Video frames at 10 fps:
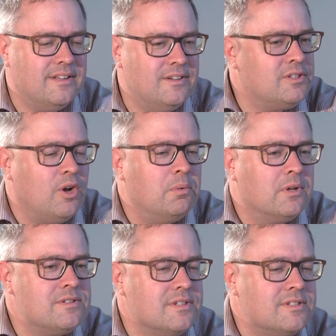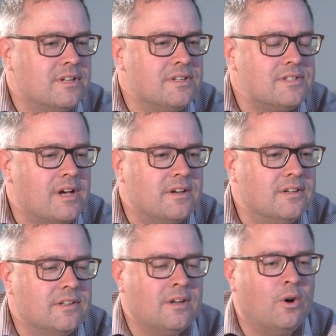ich glaube, das ist dann eine
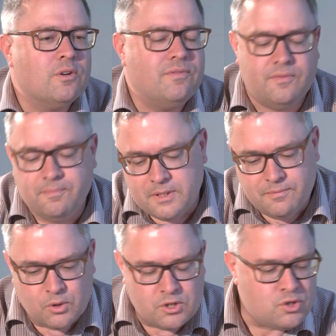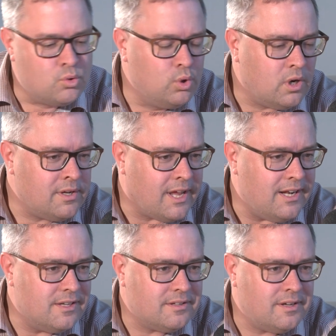Sache, dann auch mit wirklich Schülern,
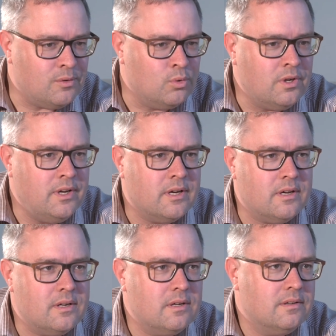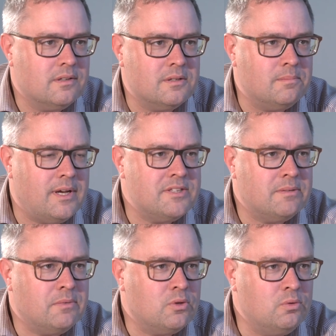Eltern und Lehrer
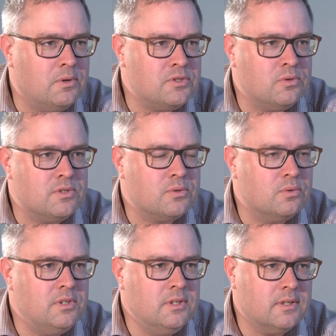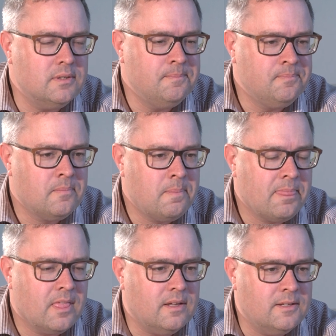gemeinsam darüber zu diskutieren.
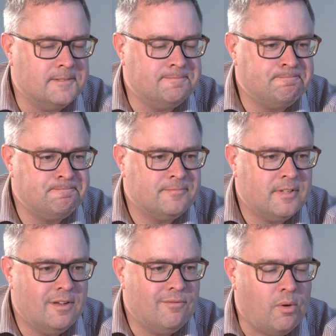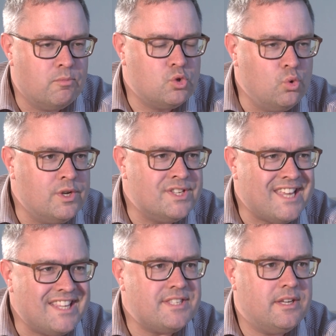Ähm, vom
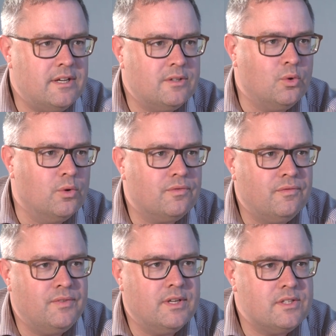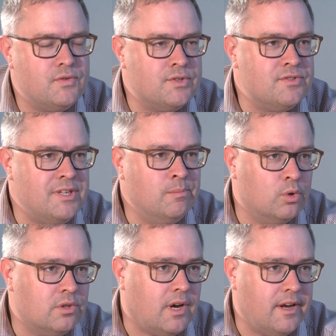Schulgesetz her dürften wir zwischen
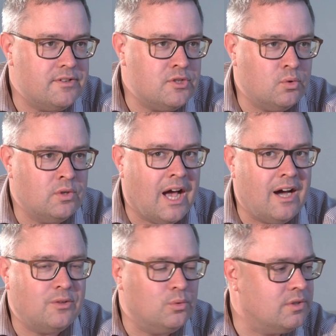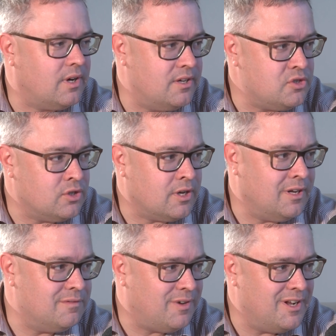7.30 Uhr und 8.30 Uhr in
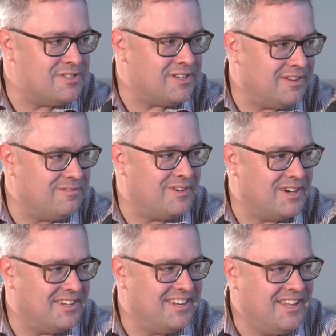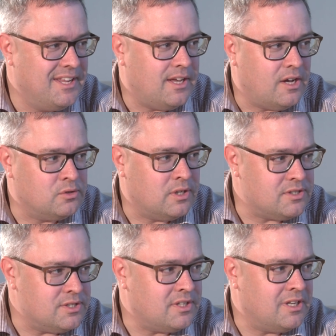Rheinland-Pfalz anfangen. Also das
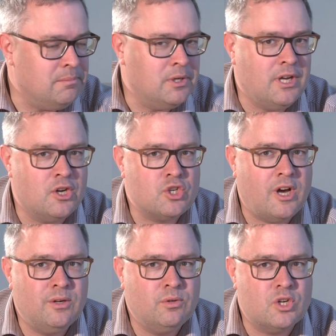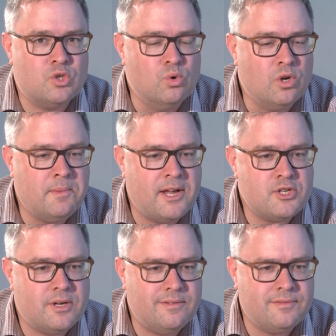ist dann immer die Entscheidung der
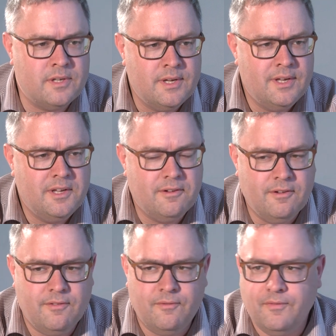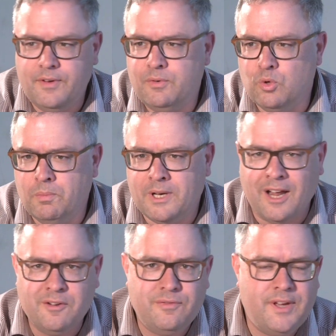Schulgemeinschaft, äh, wie viel Uhr man
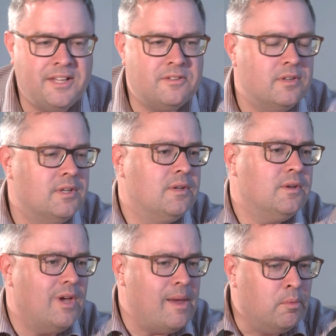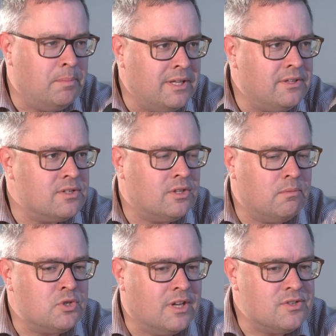anfängt. Im Moment ist es,
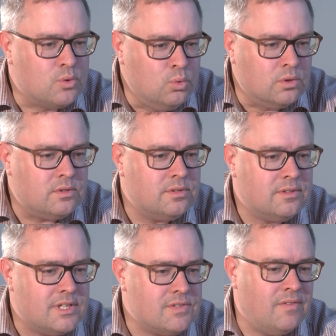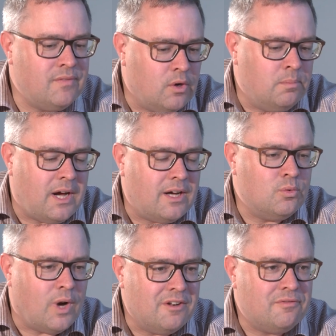glaube ich, ganz gut, dass wenn wir um 8
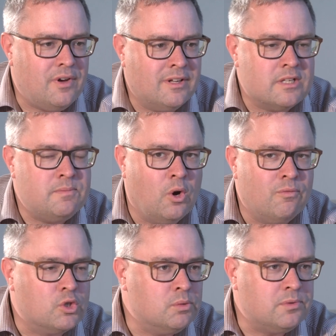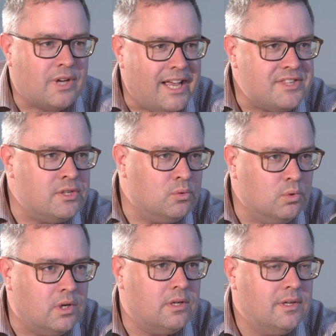Uhr anfangen, dass wir auch wirklich um 13
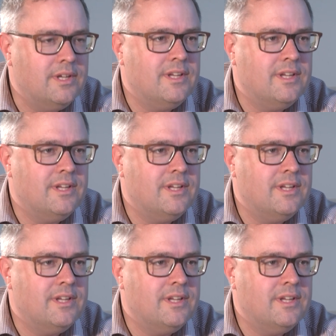Uhr